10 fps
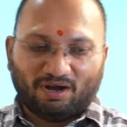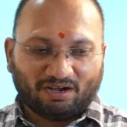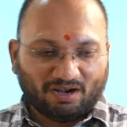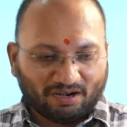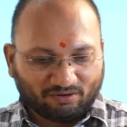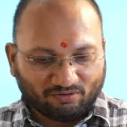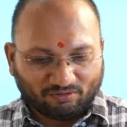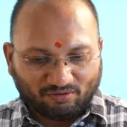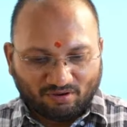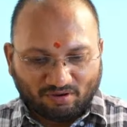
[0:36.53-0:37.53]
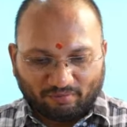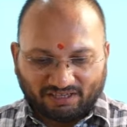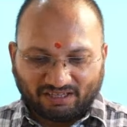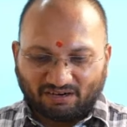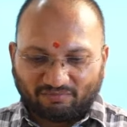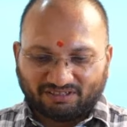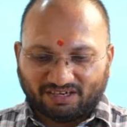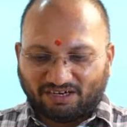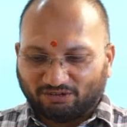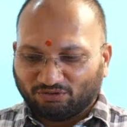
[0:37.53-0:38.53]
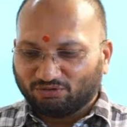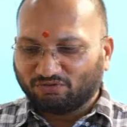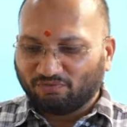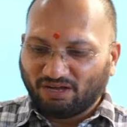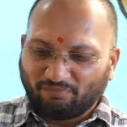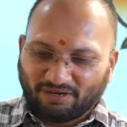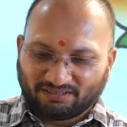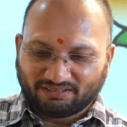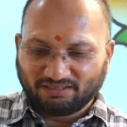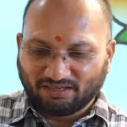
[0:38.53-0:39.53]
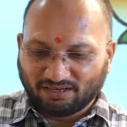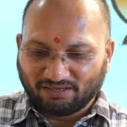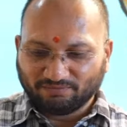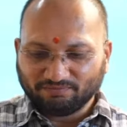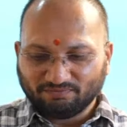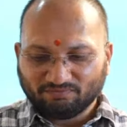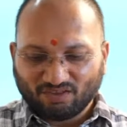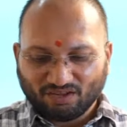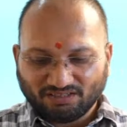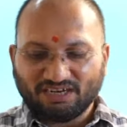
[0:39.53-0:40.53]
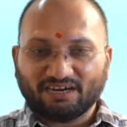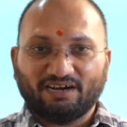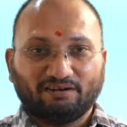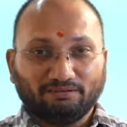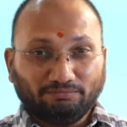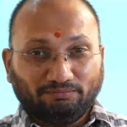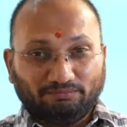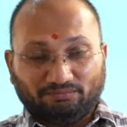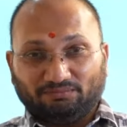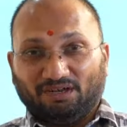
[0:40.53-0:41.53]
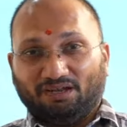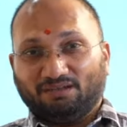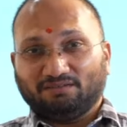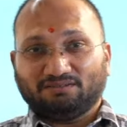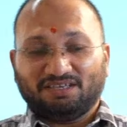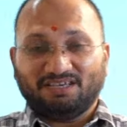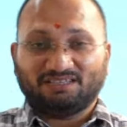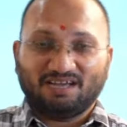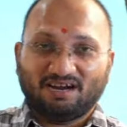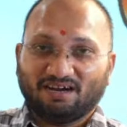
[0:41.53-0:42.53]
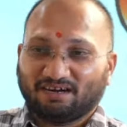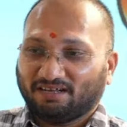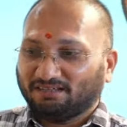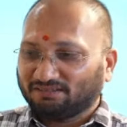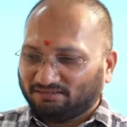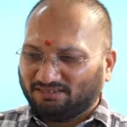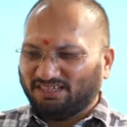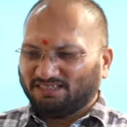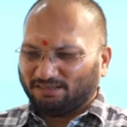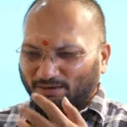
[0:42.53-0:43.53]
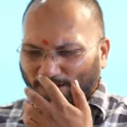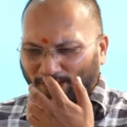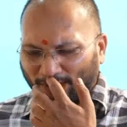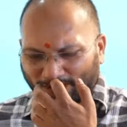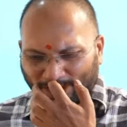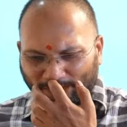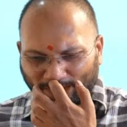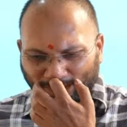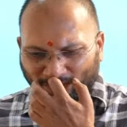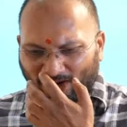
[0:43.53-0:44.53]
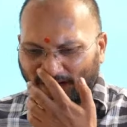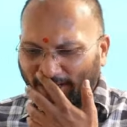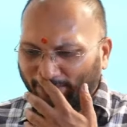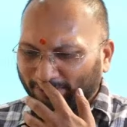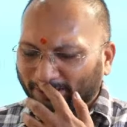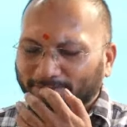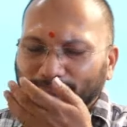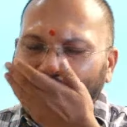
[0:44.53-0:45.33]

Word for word: మాట్లాడినరు ప్రధానమంత్రి నేతృత్వంలో ప్లస్ సెంట్రల్ సిఈసీ అని అంటారు కదా సిఈసీ ఆర్ వాట్ ఎవర్ ఇట్ మేబీ వర్కింగ్ కమిటీ